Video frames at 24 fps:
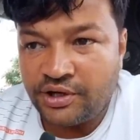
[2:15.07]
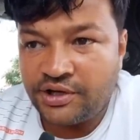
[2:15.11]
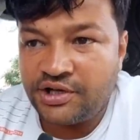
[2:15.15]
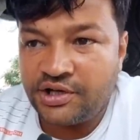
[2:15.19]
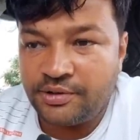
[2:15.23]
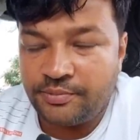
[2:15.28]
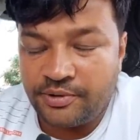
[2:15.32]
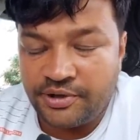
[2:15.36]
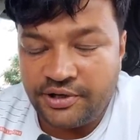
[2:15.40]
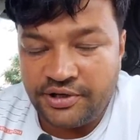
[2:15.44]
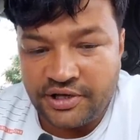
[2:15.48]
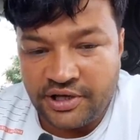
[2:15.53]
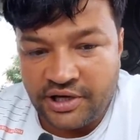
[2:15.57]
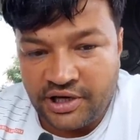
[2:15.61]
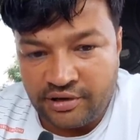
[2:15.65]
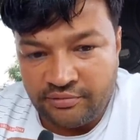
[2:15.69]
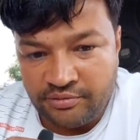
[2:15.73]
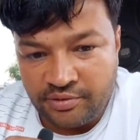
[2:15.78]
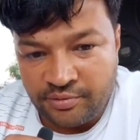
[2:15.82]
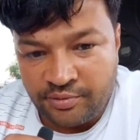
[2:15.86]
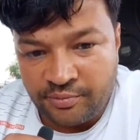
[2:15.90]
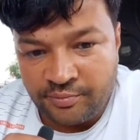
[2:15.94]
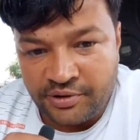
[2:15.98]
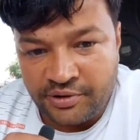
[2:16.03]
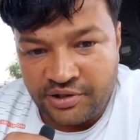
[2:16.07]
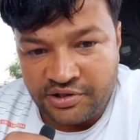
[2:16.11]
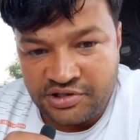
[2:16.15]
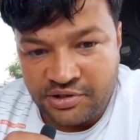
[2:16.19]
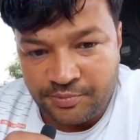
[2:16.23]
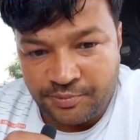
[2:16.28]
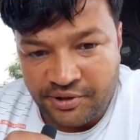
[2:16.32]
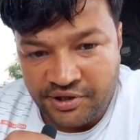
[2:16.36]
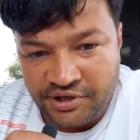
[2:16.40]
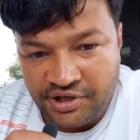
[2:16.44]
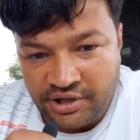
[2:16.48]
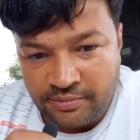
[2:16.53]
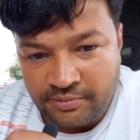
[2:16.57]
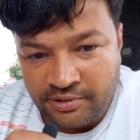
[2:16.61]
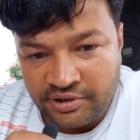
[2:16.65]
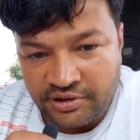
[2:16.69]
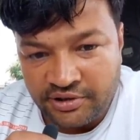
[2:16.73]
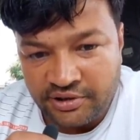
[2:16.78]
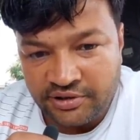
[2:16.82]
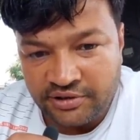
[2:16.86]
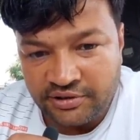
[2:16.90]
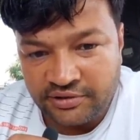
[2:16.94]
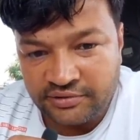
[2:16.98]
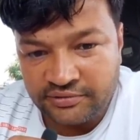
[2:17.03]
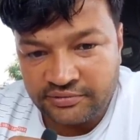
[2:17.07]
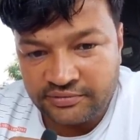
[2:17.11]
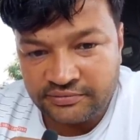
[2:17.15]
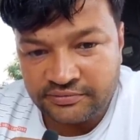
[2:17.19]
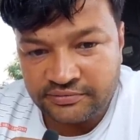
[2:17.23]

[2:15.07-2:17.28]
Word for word: भाई ये बढ़िया रहे बम्फर सफाई का बंद है